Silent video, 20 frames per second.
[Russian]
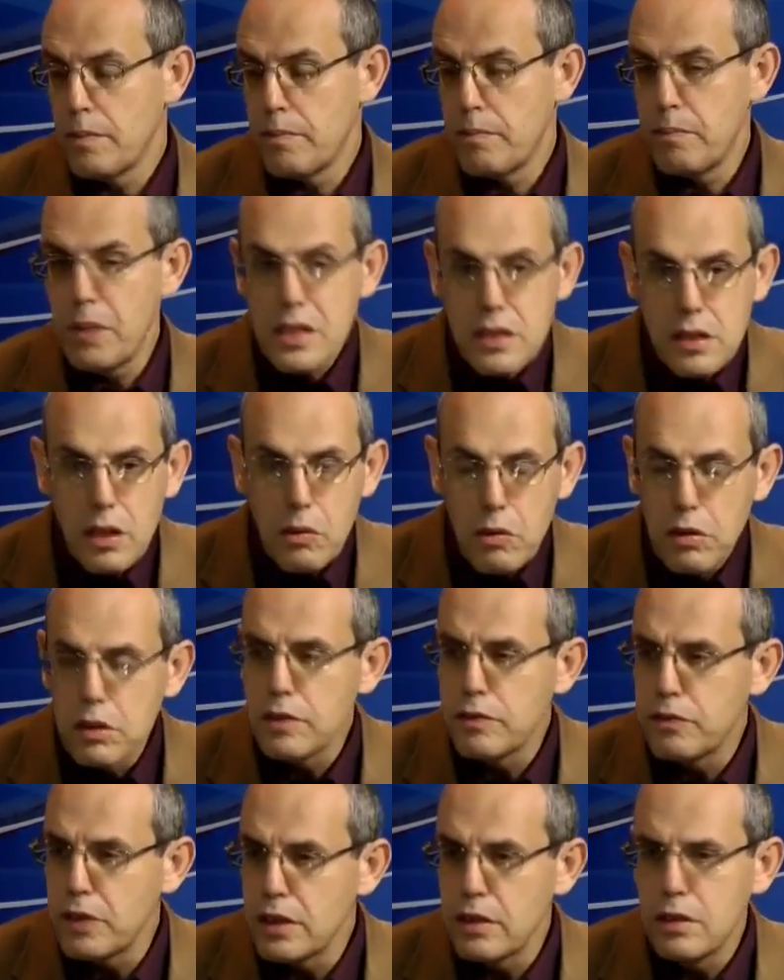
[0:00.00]
Без
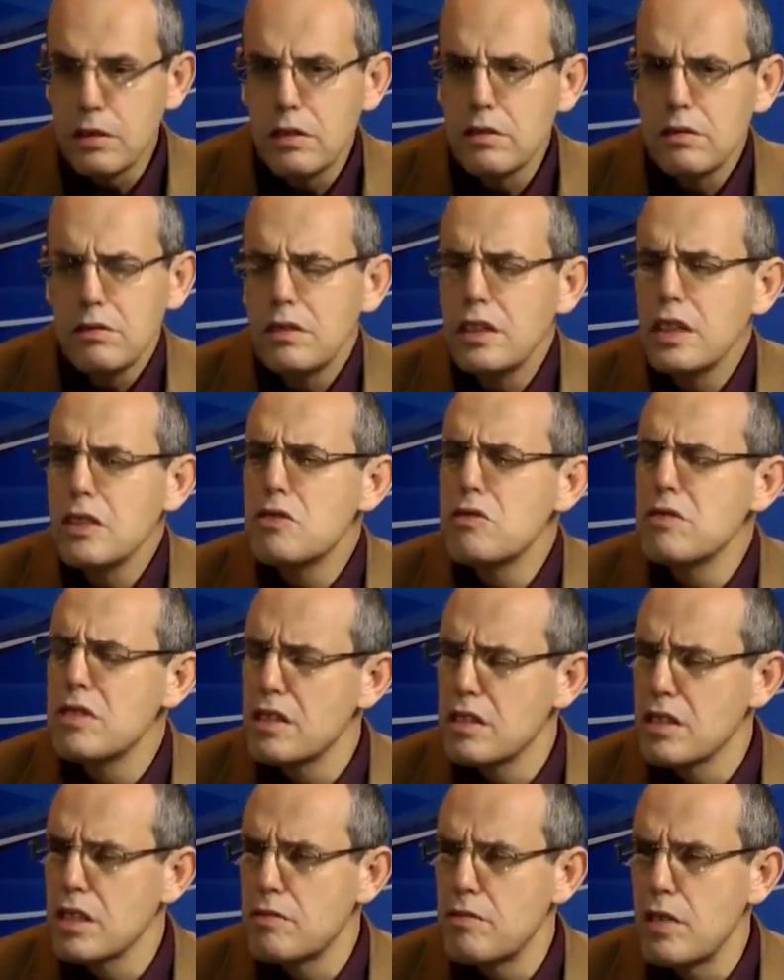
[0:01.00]
доходов это, нет
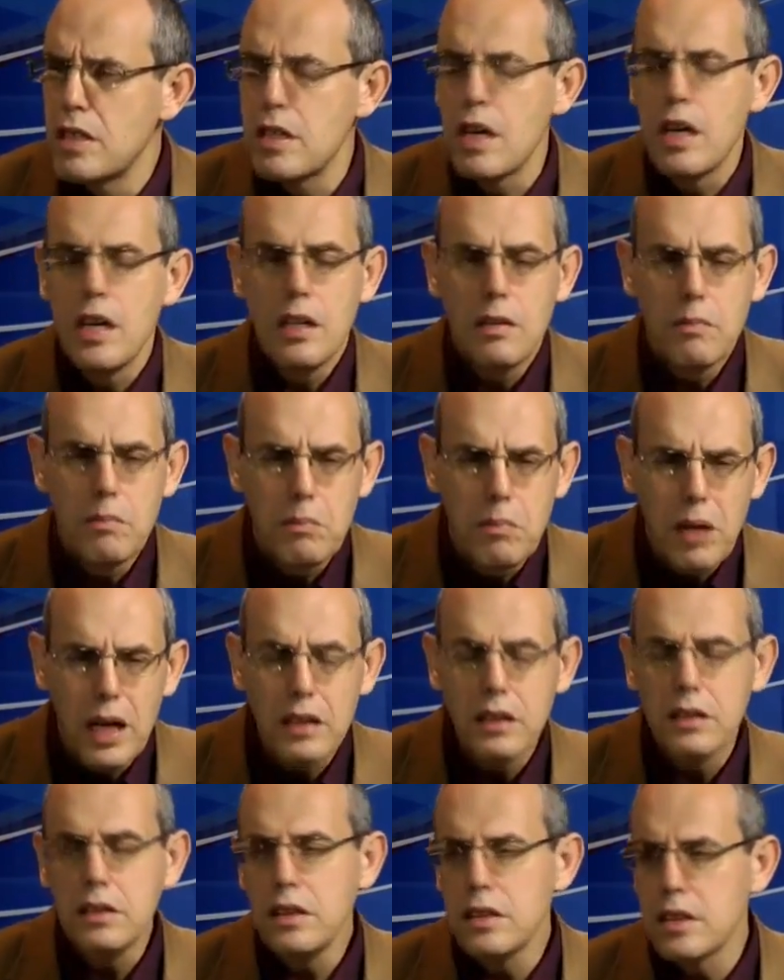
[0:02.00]
чудес на свете.
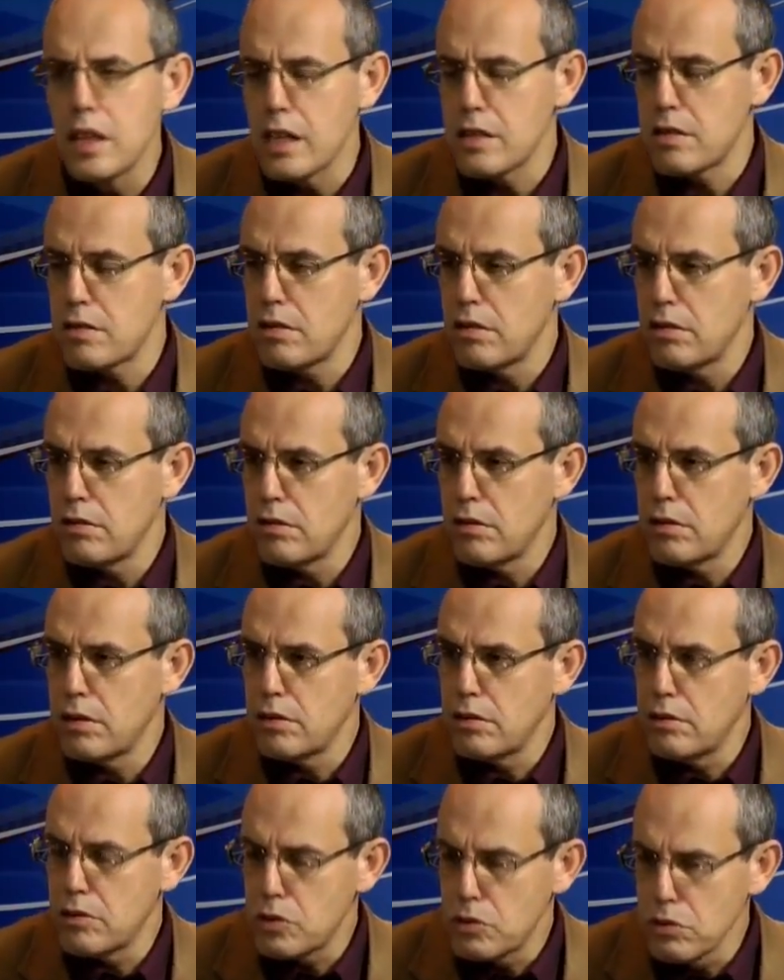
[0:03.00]
Банк не даст
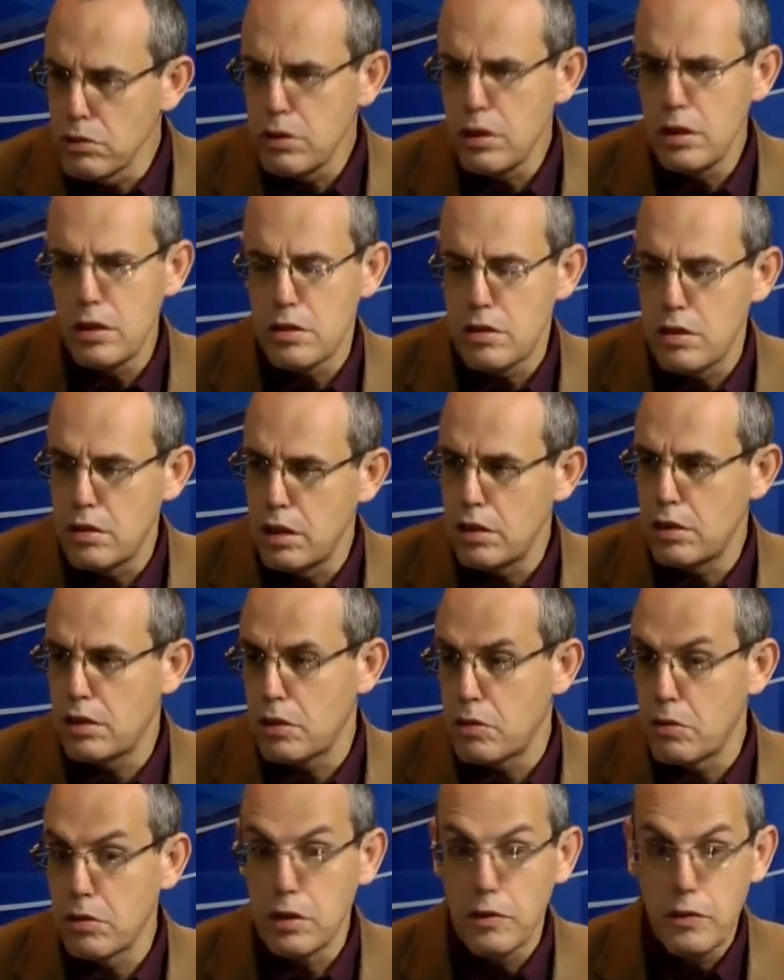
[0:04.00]
суды, если нет
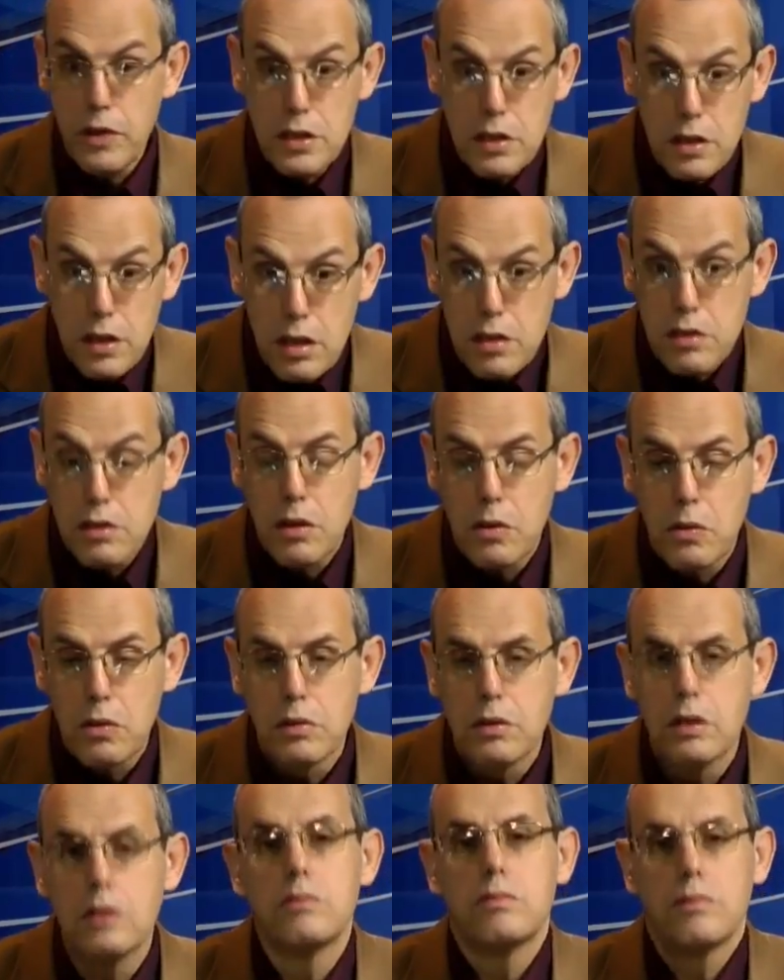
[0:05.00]
доходов. Если есть
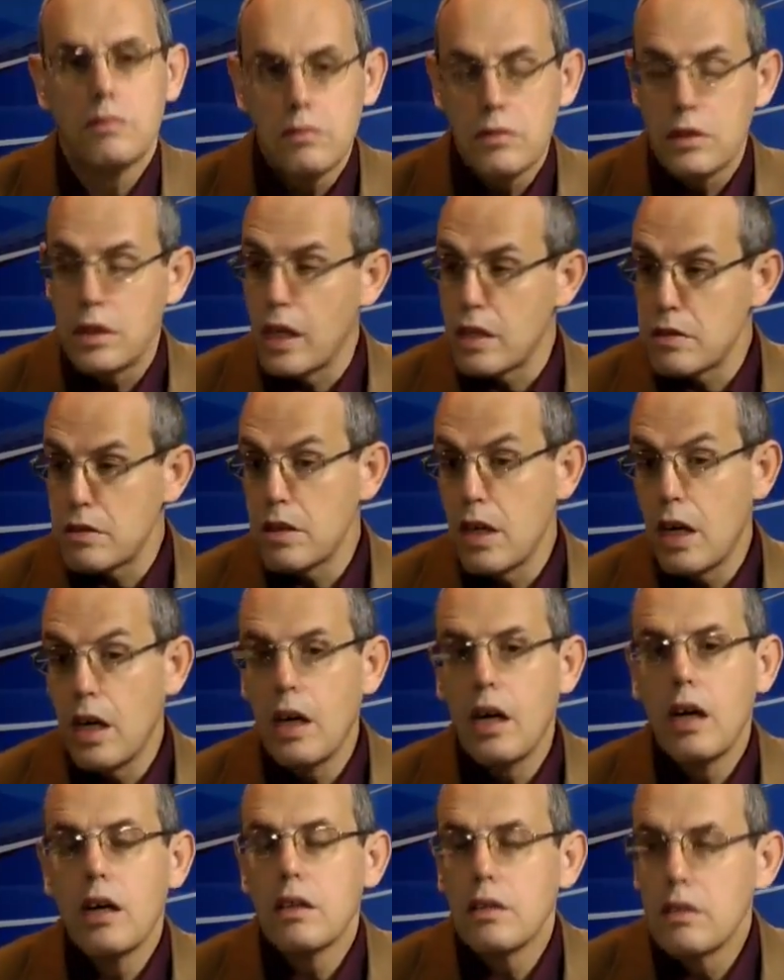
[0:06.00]
доходы, даст.
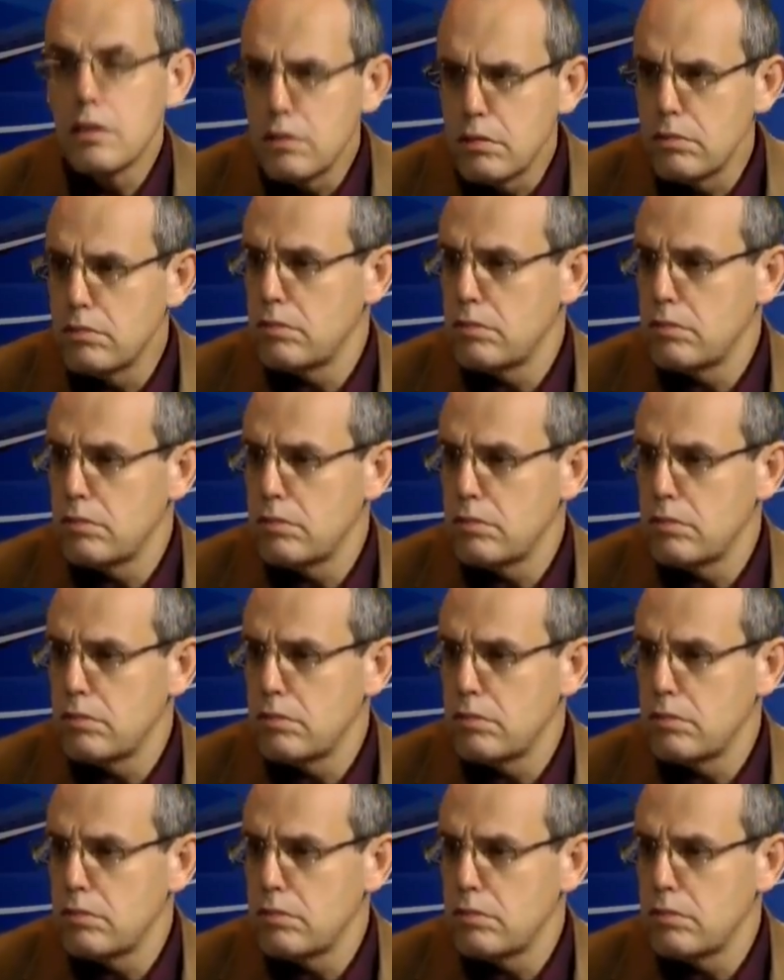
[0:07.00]
Хорошо, по